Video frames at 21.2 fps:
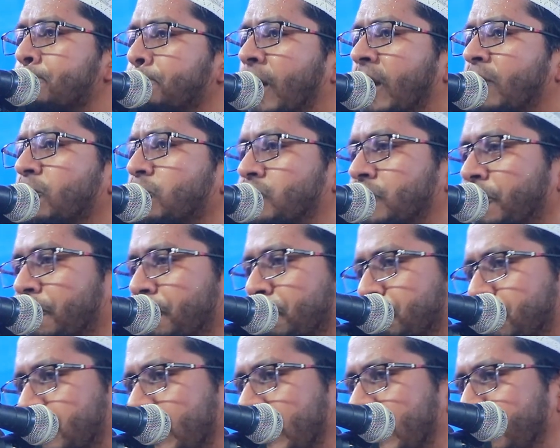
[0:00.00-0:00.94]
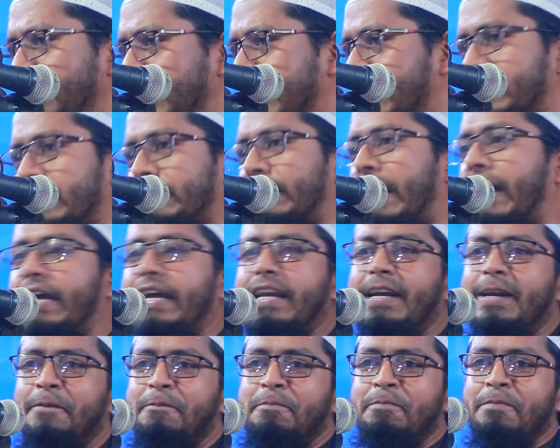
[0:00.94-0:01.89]
মানে হচ্ছে তিনি বিদেশে থাকেন
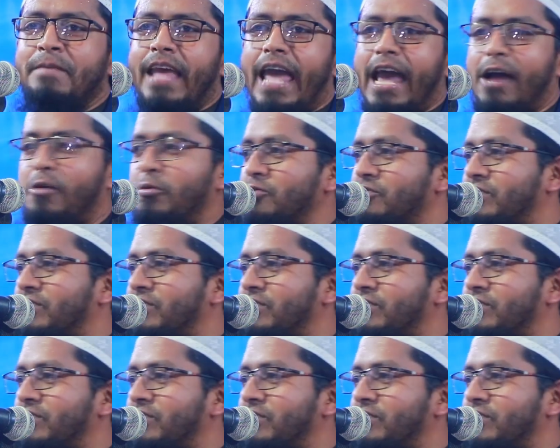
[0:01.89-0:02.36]
এখন